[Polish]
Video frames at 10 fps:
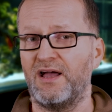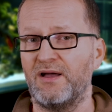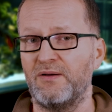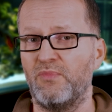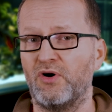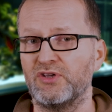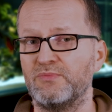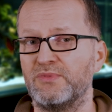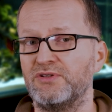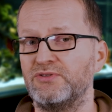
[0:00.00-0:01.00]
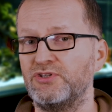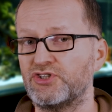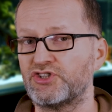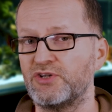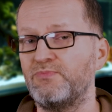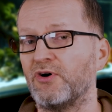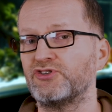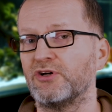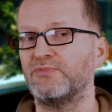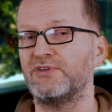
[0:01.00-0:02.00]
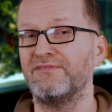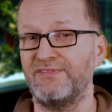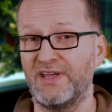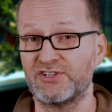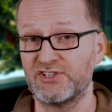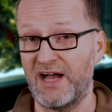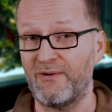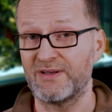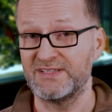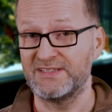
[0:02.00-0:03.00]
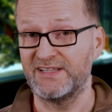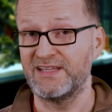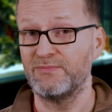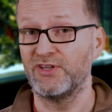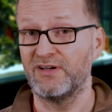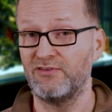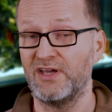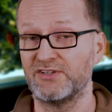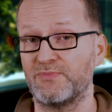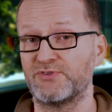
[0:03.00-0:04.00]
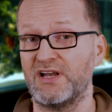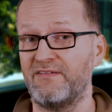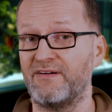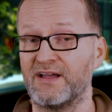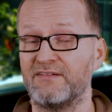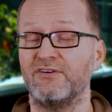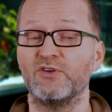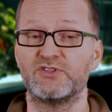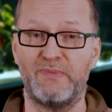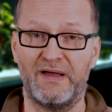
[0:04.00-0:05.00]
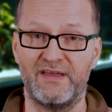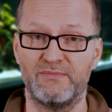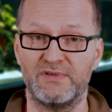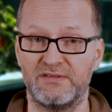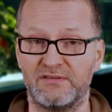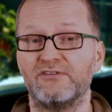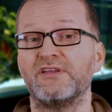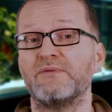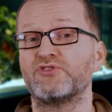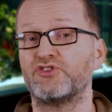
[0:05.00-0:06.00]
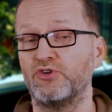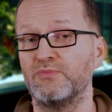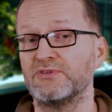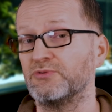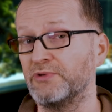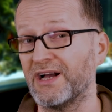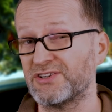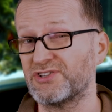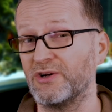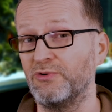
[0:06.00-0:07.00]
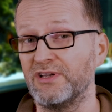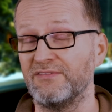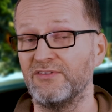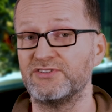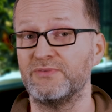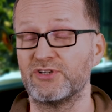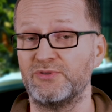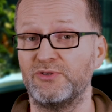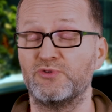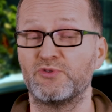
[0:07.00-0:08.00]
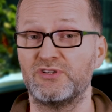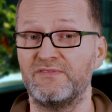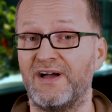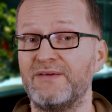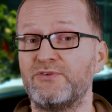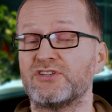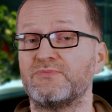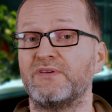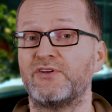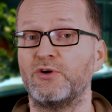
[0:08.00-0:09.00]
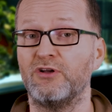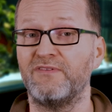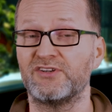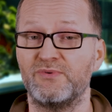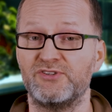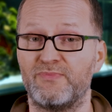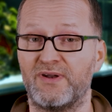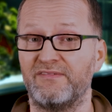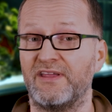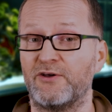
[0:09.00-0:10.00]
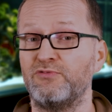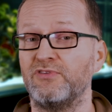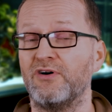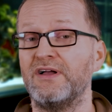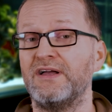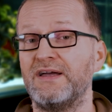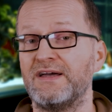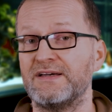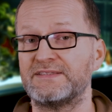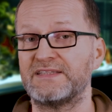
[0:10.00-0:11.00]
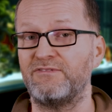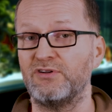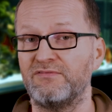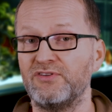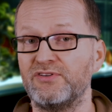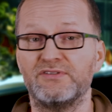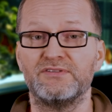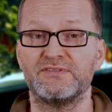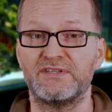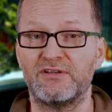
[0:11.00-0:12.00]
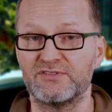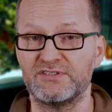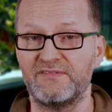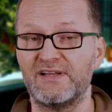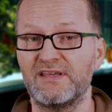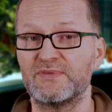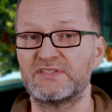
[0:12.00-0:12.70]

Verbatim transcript: e, bo im niższy poziom, tym większy hałas niestety, bo ta woda się przelewa jak wodospadem i, no i ten szum słychać, szczególnie w nocy, może być uciążliwy, ale możecie sobie wyregulować, że będzie prawie na równo e, z taflą wody, z tylko z niewielkim